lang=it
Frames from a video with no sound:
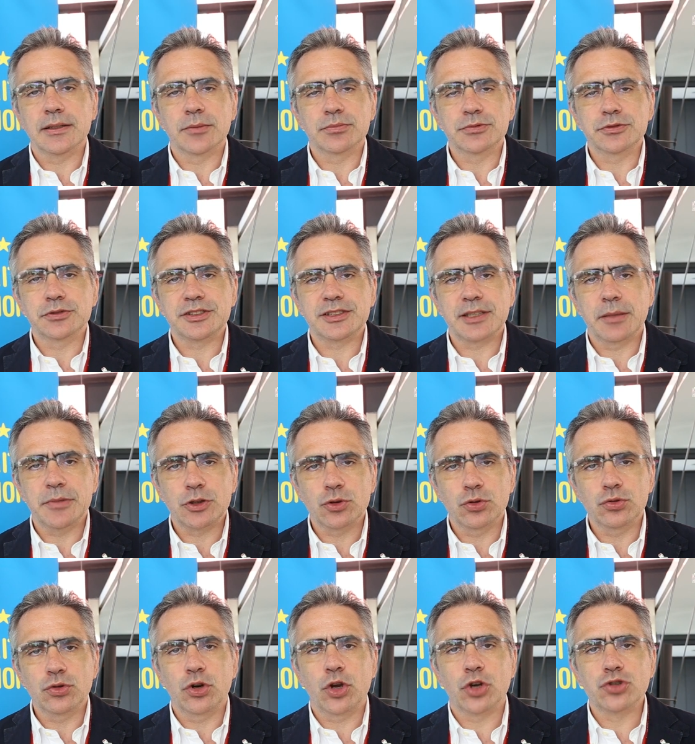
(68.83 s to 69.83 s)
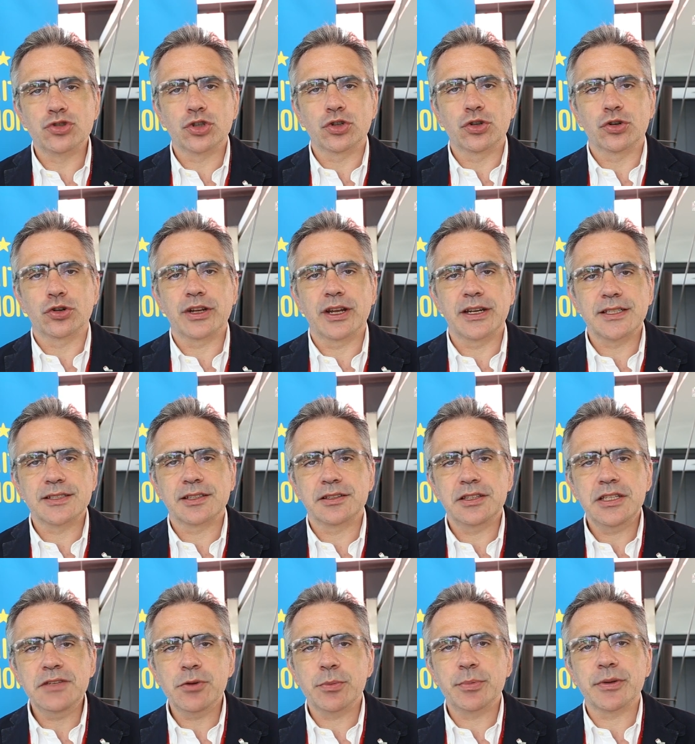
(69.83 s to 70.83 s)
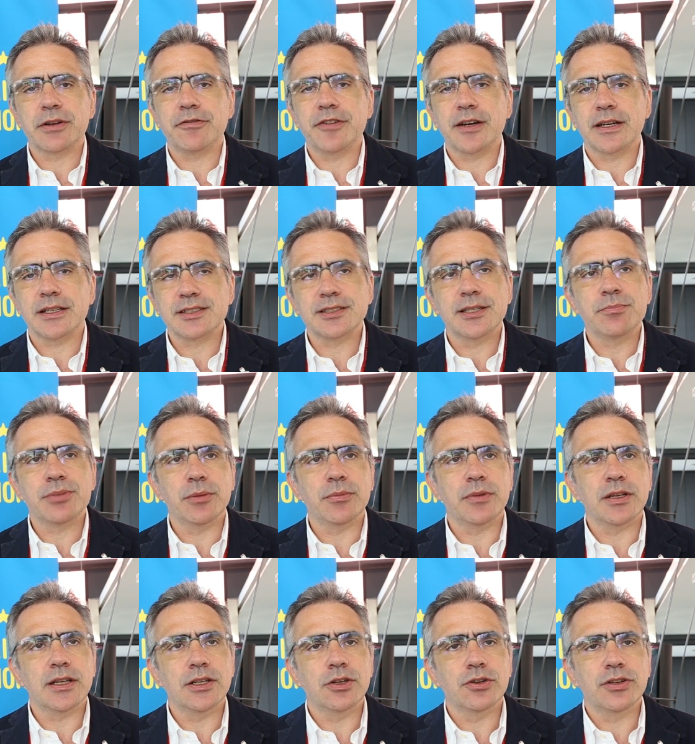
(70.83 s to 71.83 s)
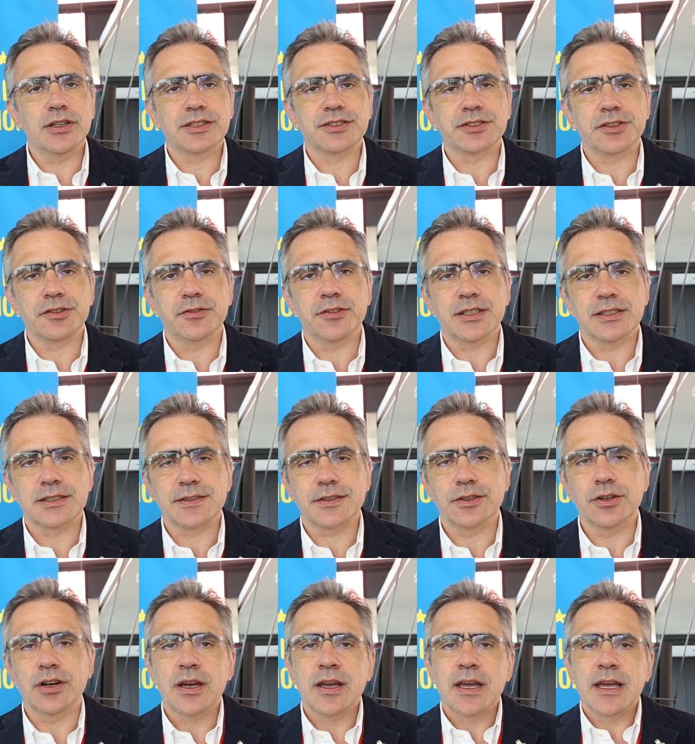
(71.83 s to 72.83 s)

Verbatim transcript: dal punto di vista metodologico e organizzativo per fare sempre meglio il servizio